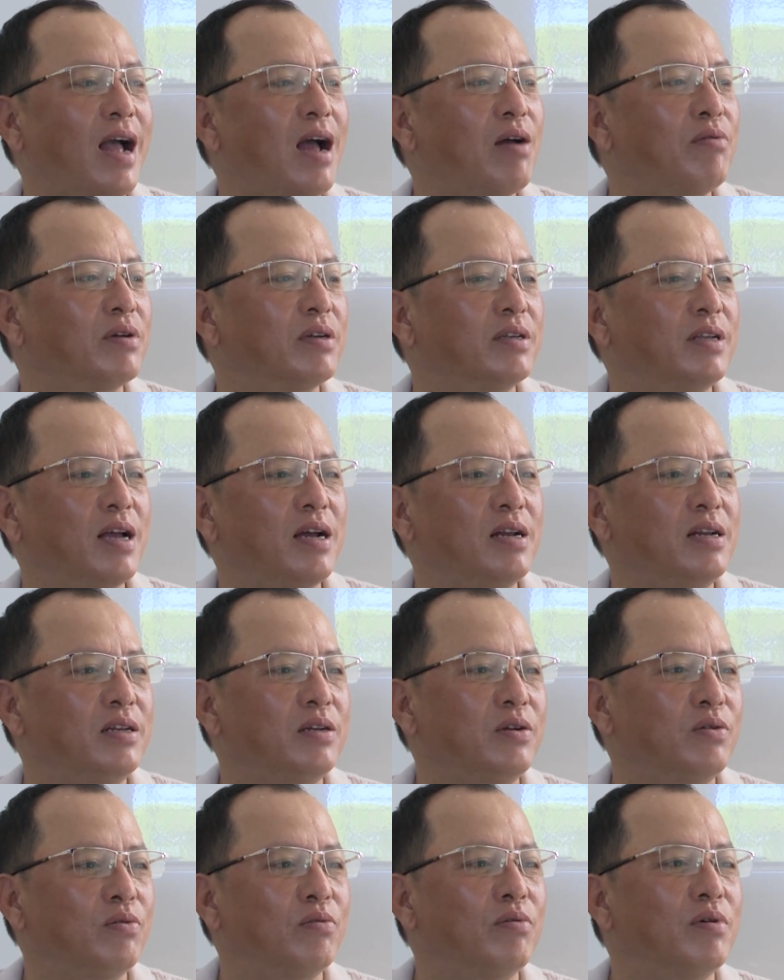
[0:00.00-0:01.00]
cao, là gia
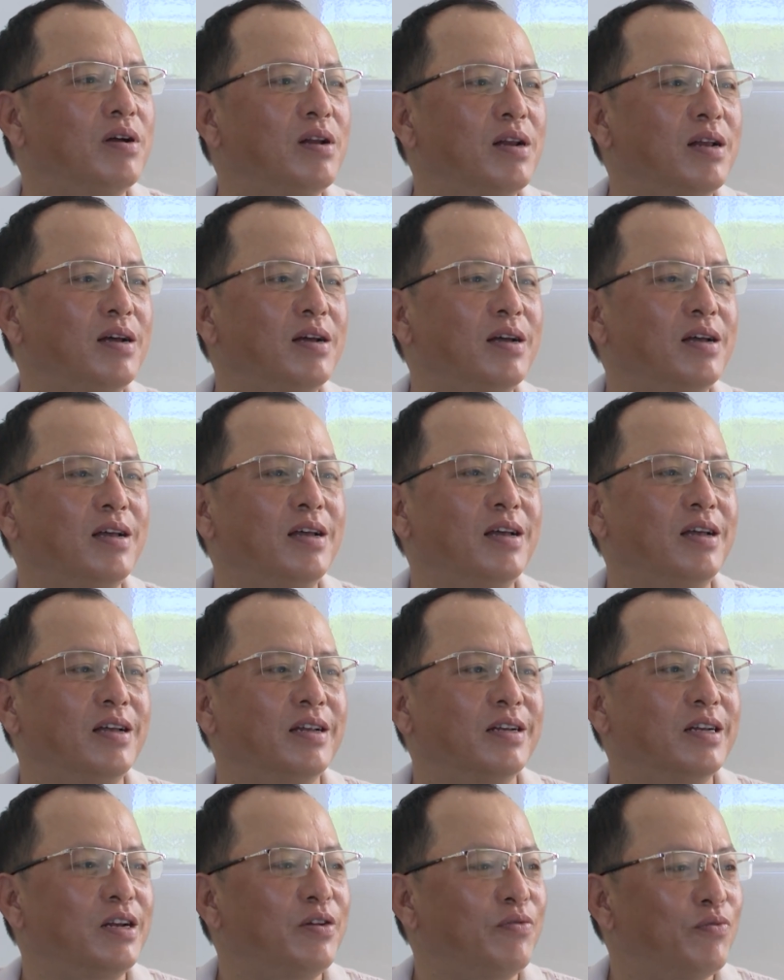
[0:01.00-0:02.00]
đình cũng là
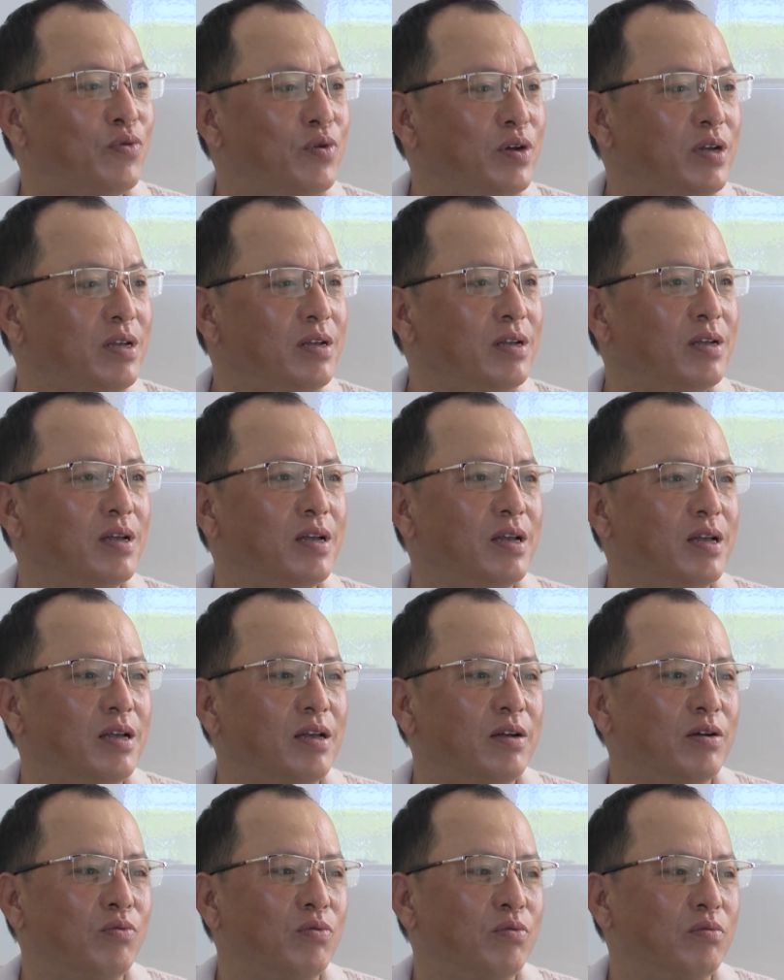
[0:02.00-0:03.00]
rất vui,
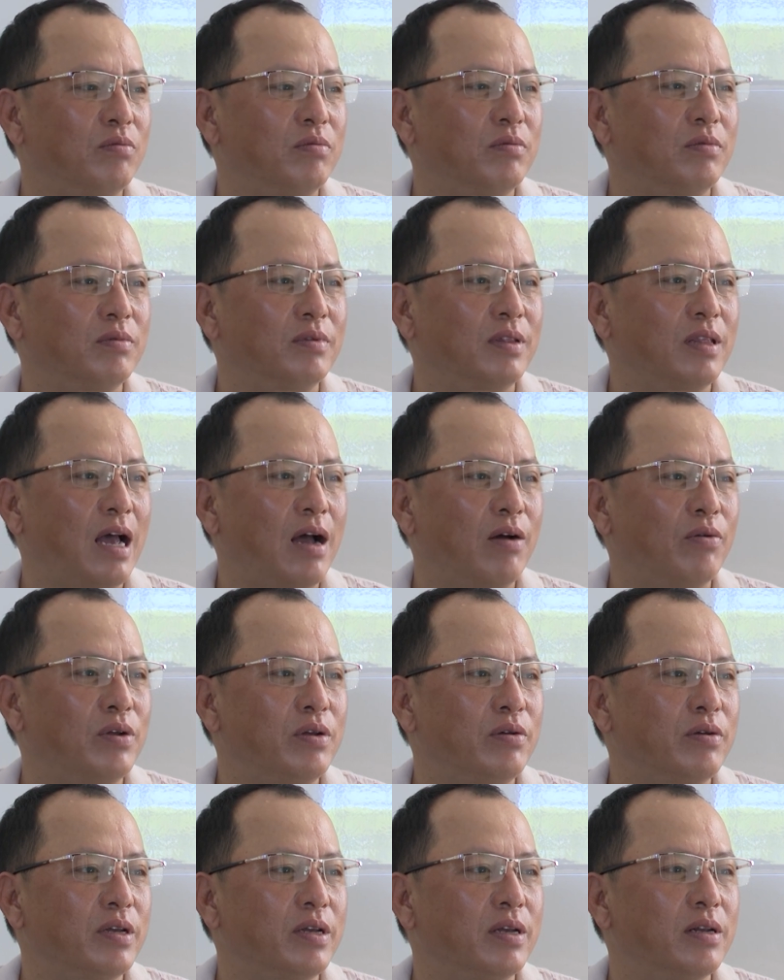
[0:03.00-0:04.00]
cũng tạo
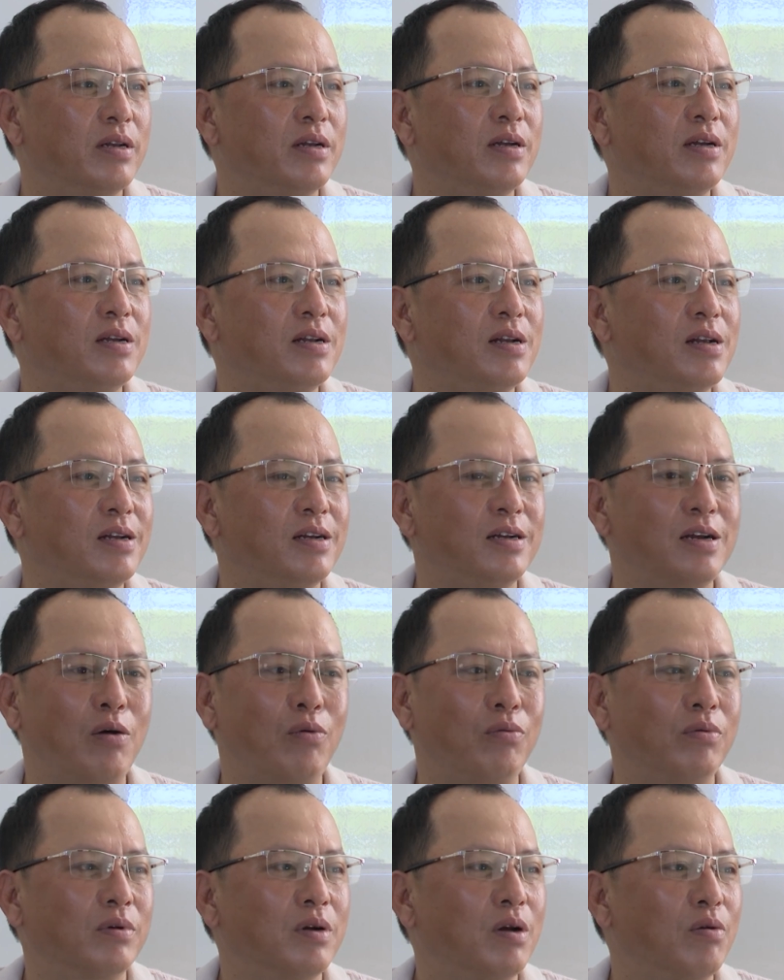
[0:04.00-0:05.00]
điều kiện
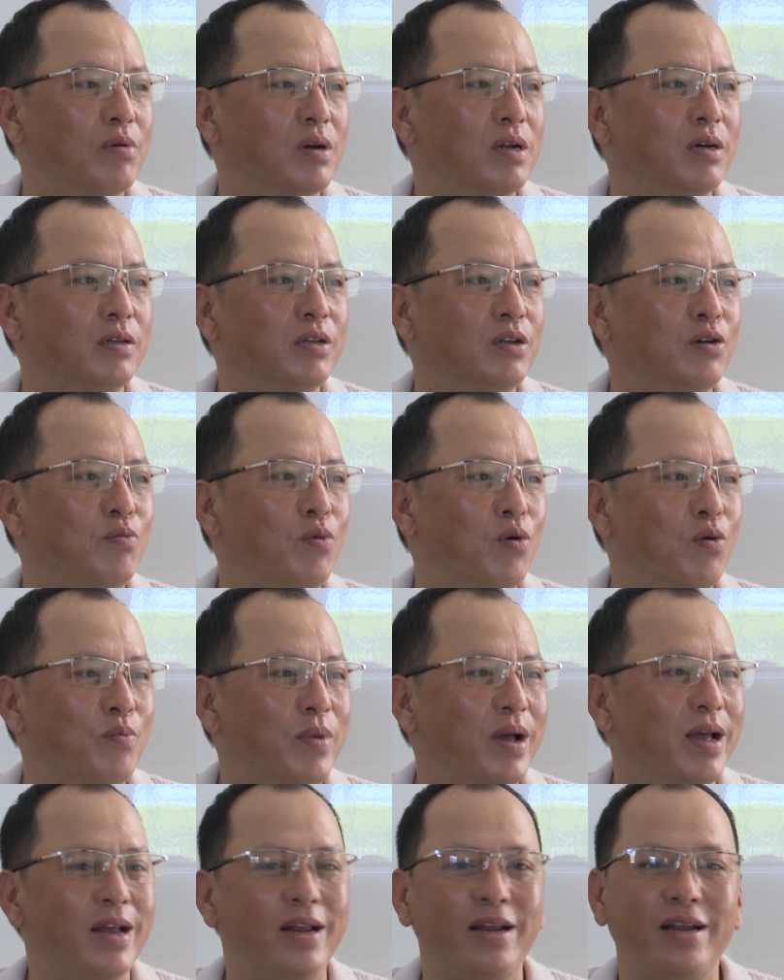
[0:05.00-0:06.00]
động lực cho bố
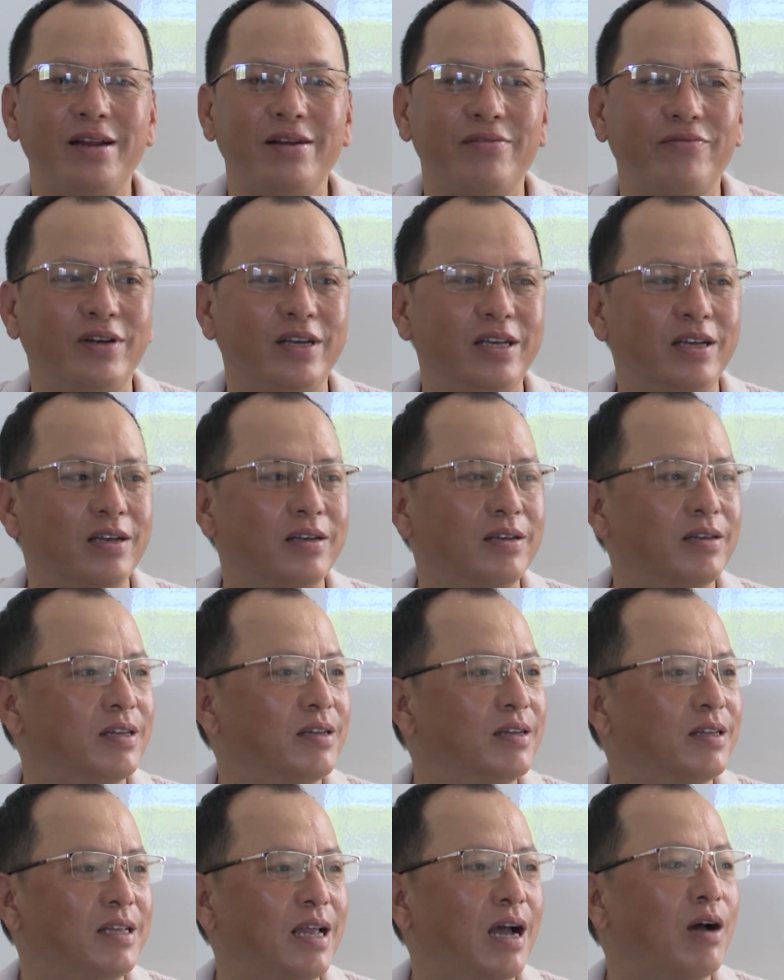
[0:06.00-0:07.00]
mẹ với
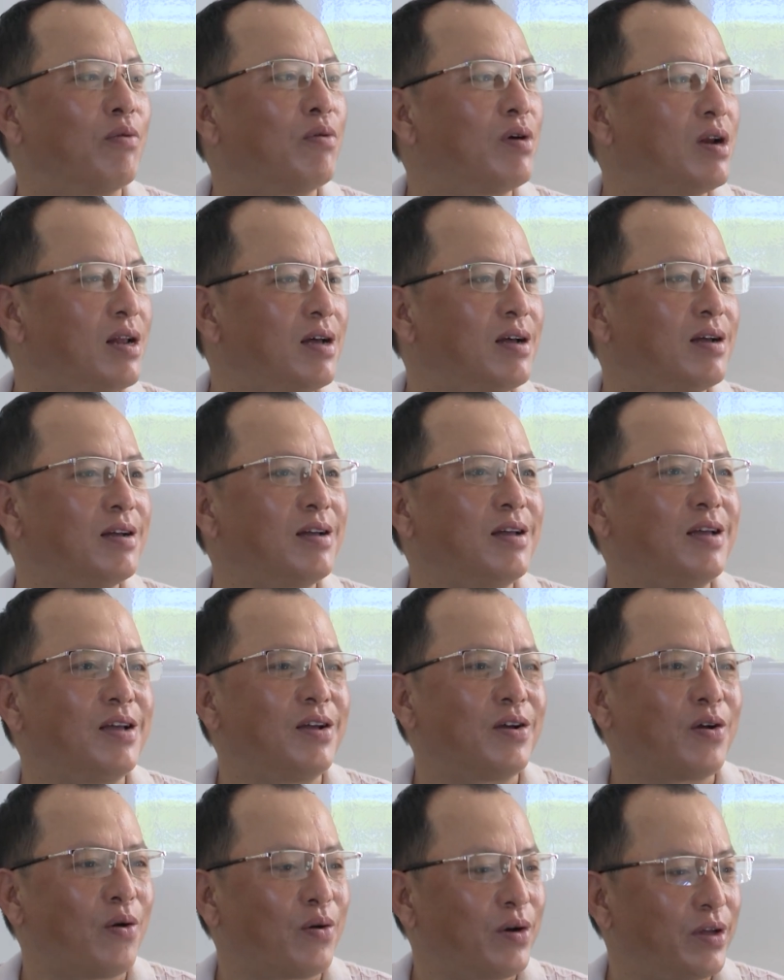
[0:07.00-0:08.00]
cháu là
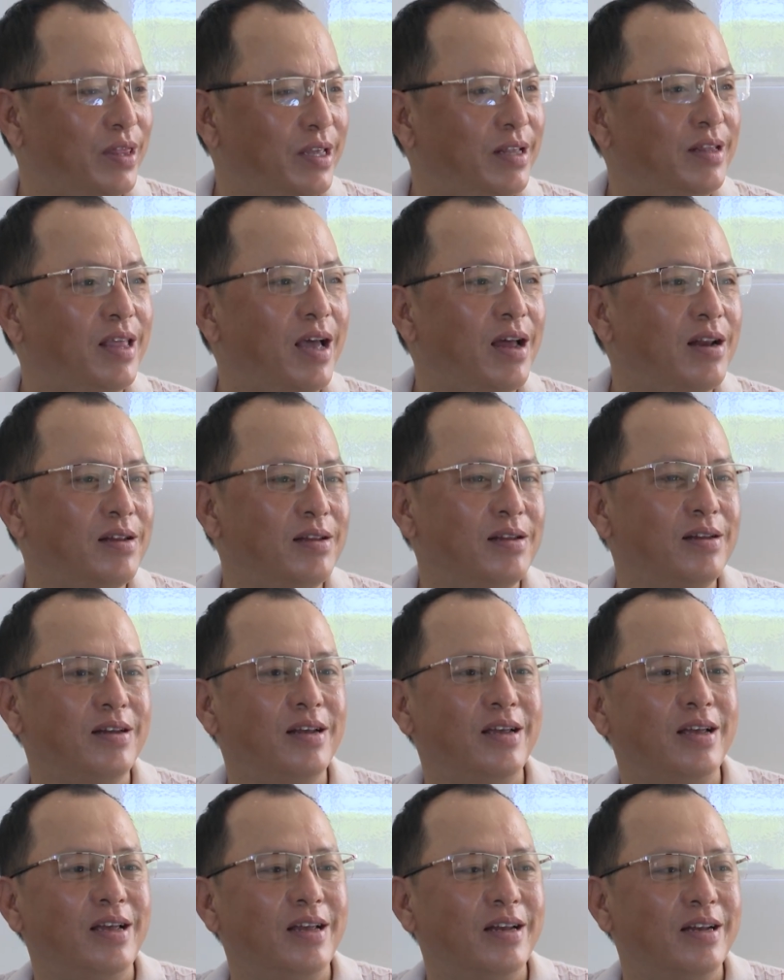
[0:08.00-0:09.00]
có cái tinh thần
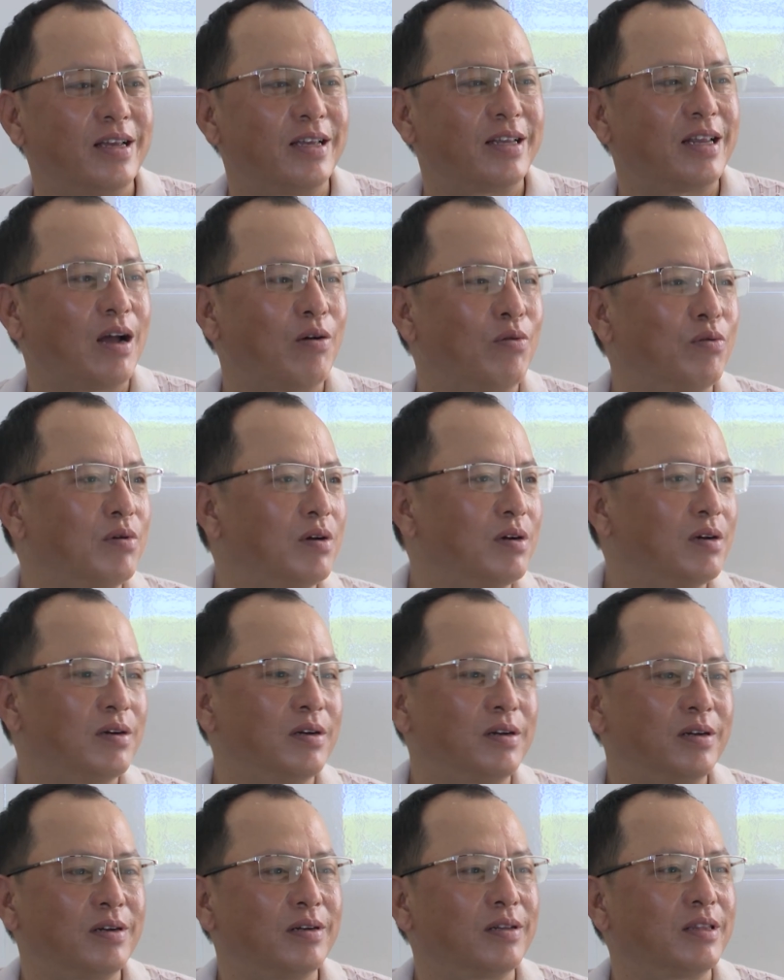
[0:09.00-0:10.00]
để cháu
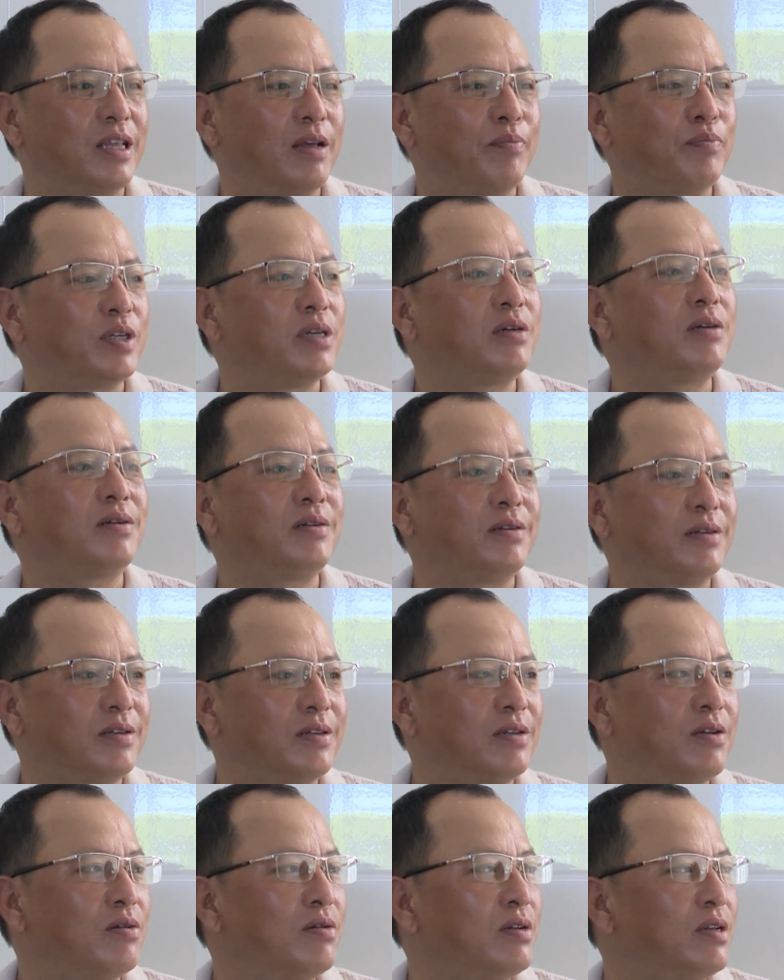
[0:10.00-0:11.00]
tiếp sức
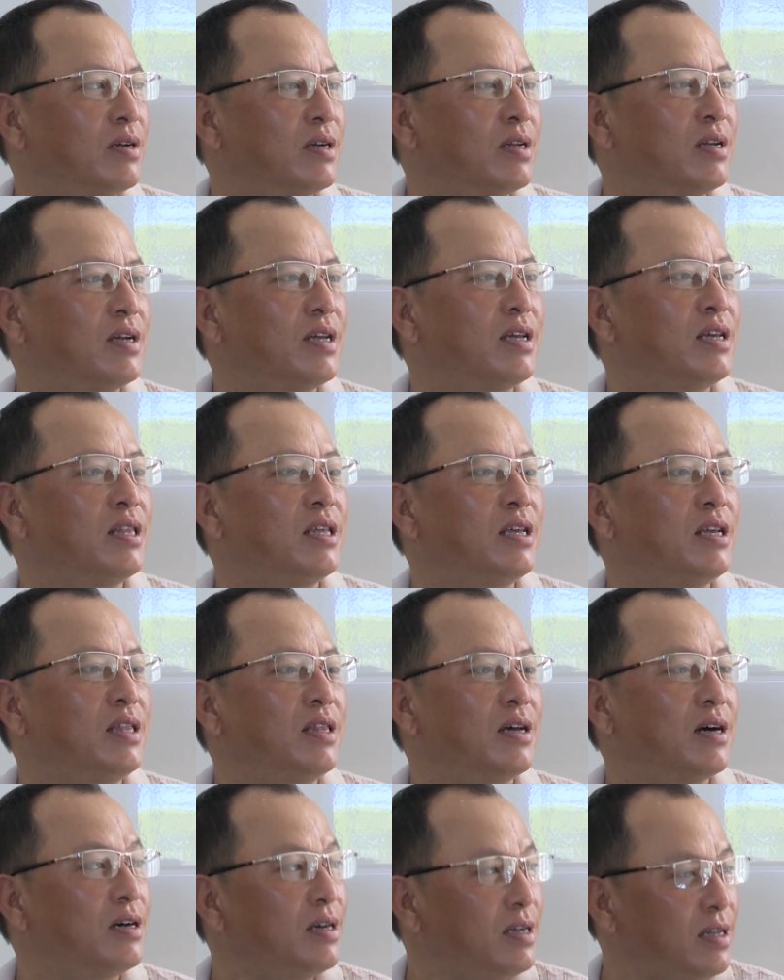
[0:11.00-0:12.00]
cho những cái kỳ thi
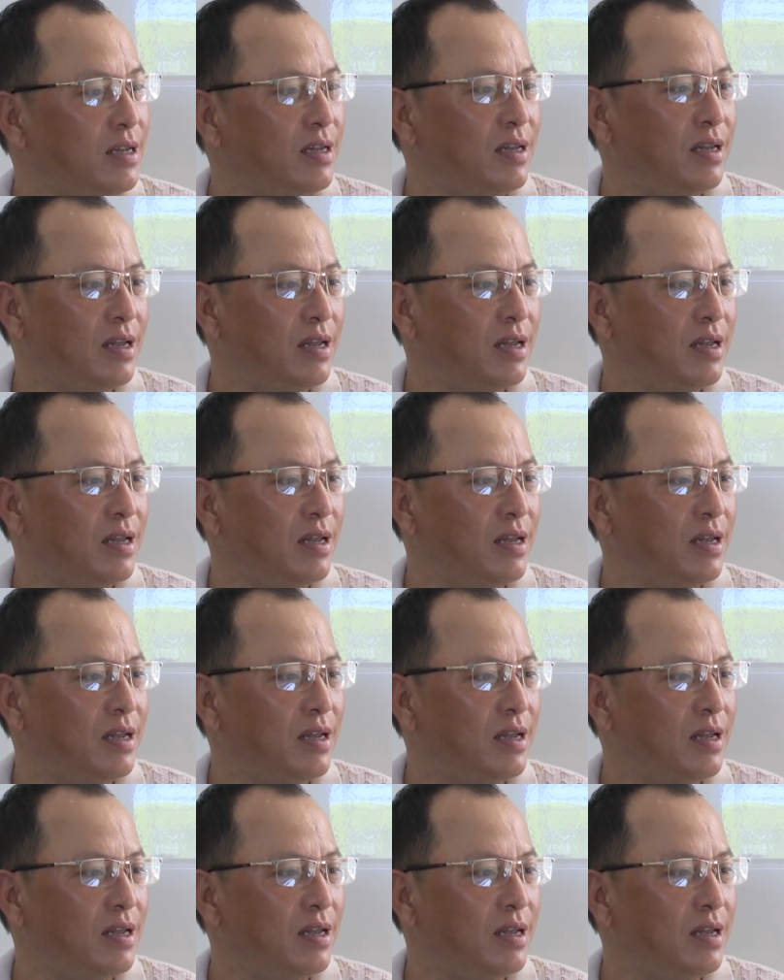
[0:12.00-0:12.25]
tới,